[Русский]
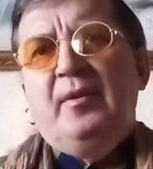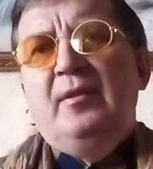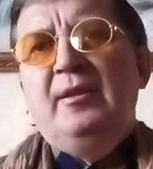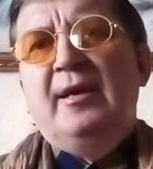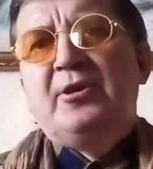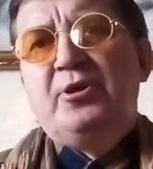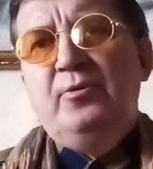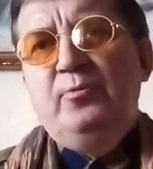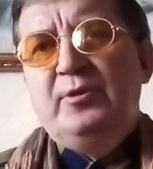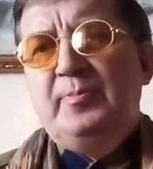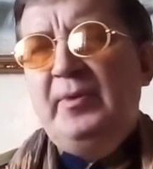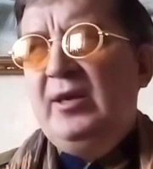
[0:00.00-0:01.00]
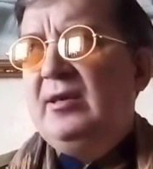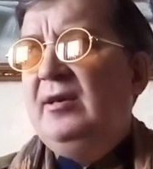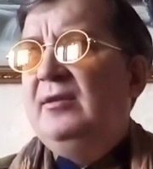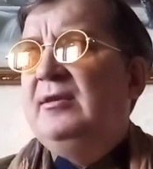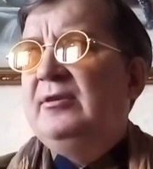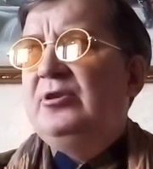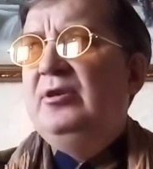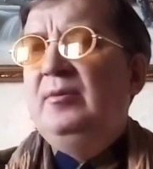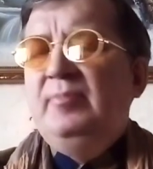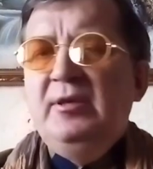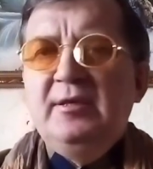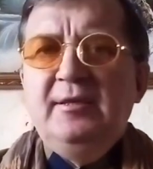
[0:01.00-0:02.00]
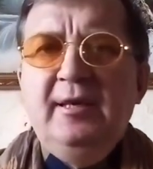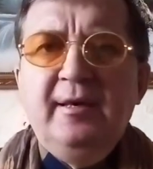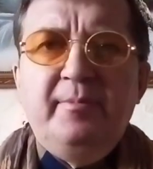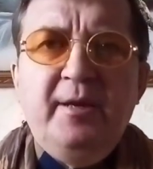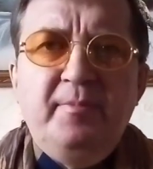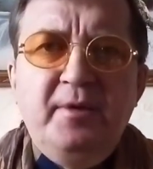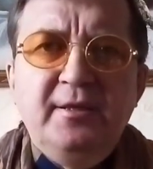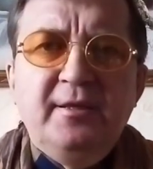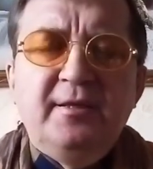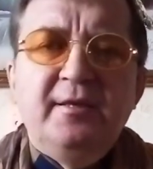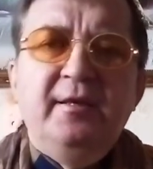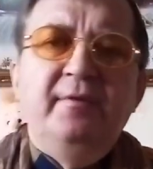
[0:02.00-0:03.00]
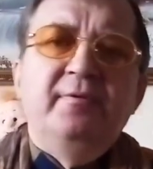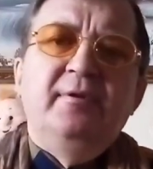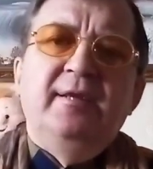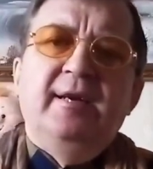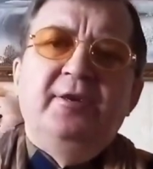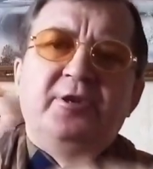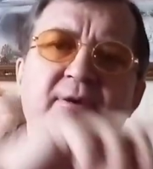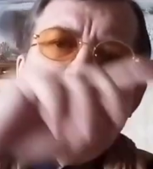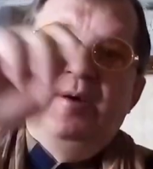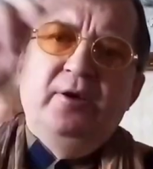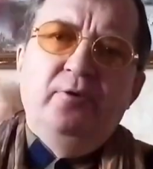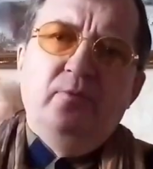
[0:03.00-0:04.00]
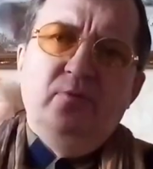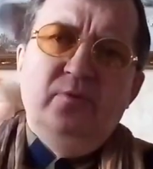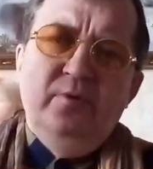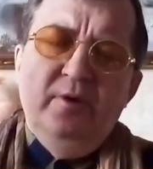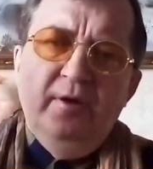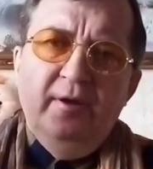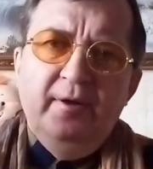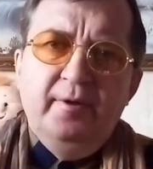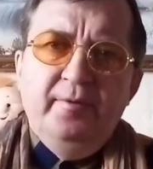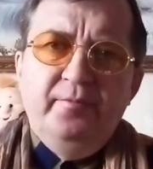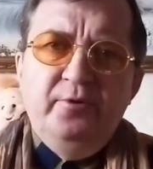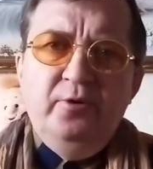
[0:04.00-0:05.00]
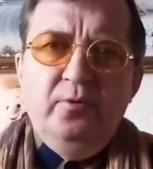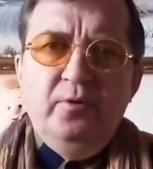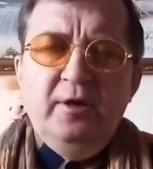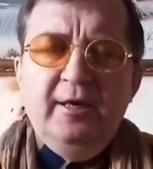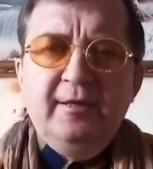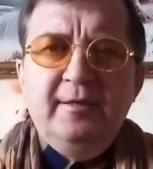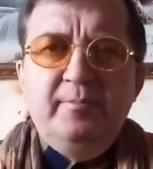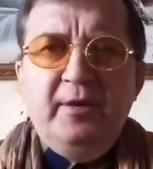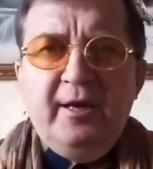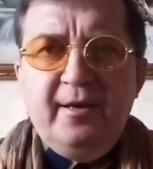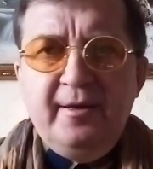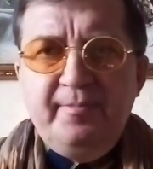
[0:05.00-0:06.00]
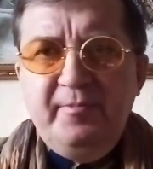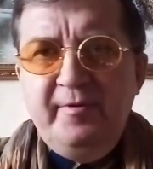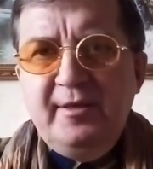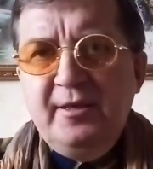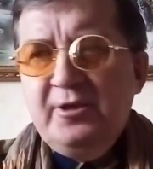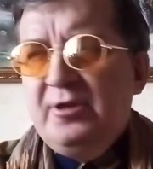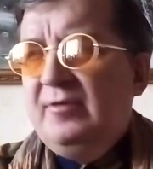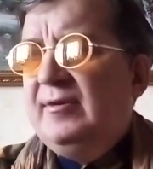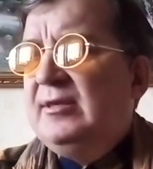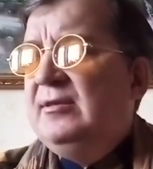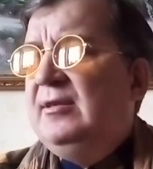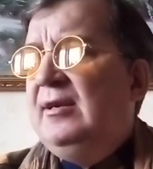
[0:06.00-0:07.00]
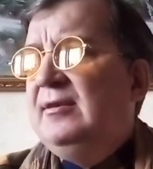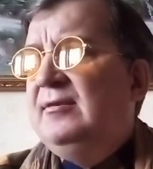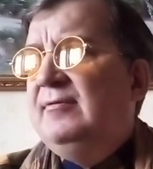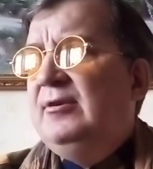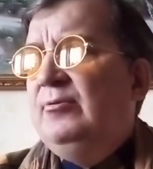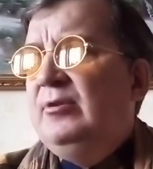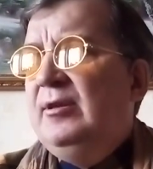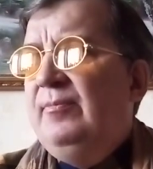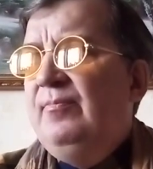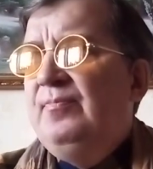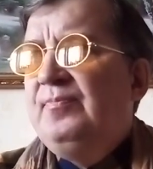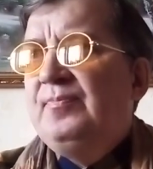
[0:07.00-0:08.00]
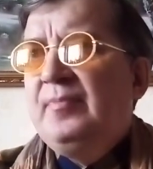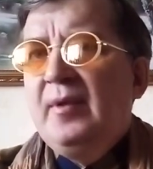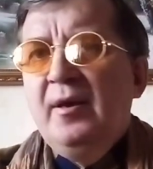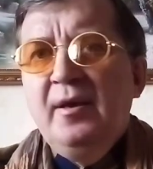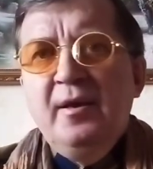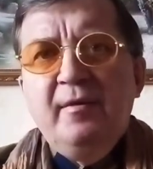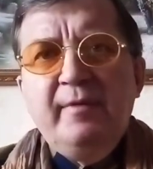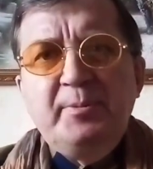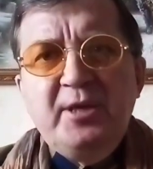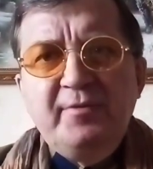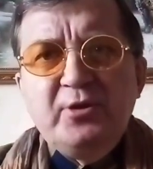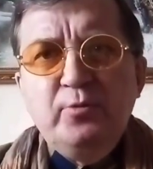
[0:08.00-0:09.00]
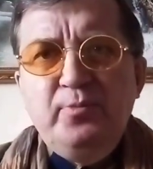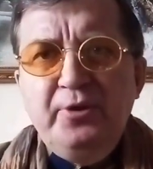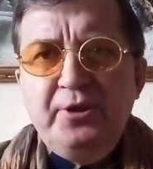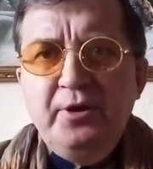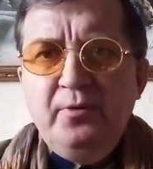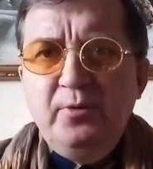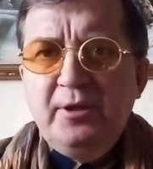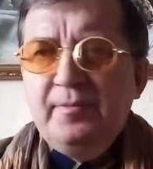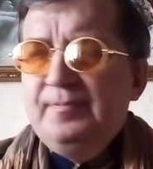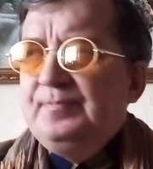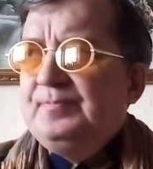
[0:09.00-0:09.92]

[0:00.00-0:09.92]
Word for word: наши успехи должны быть с декабря месяца и дальше по кругу до октября 2023 года. Вообще в субботний год